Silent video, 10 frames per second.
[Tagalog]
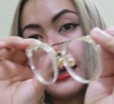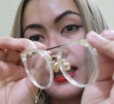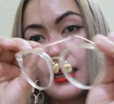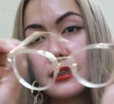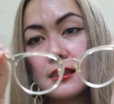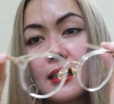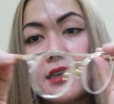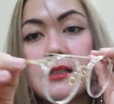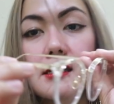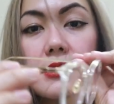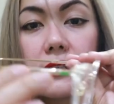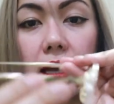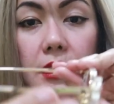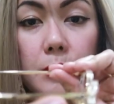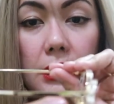Ayan. Then, sa
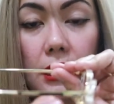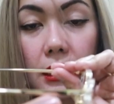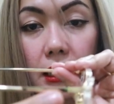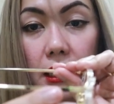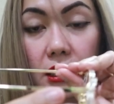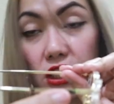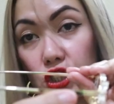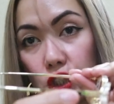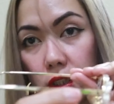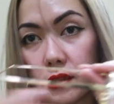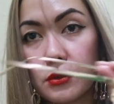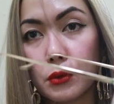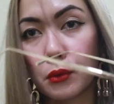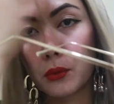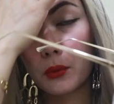side may nakalagay TG. So,